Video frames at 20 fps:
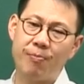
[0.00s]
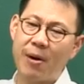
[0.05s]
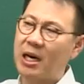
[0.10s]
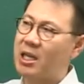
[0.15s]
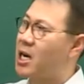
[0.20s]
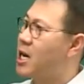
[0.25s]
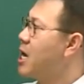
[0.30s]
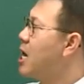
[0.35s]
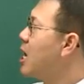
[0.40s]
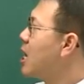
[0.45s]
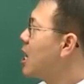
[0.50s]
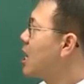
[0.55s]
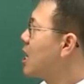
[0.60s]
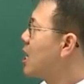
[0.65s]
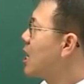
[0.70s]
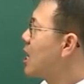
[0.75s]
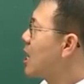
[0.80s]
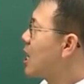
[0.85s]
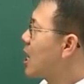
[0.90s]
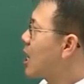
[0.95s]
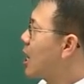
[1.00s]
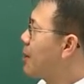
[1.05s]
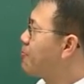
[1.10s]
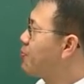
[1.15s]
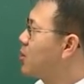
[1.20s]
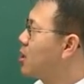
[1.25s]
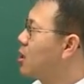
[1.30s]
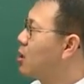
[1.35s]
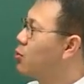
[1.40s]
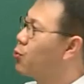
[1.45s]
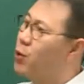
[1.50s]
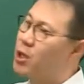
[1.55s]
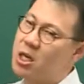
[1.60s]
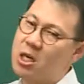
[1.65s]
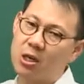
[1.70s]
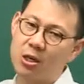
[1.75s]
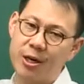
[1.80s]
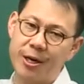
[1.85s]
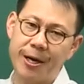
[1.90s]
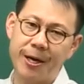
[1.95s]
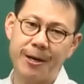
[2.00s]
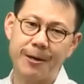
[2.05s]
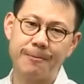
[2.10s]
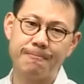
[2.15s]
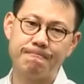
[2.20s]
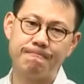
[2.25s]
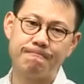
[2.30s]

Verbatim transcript: 받아야 합격권일 거예요.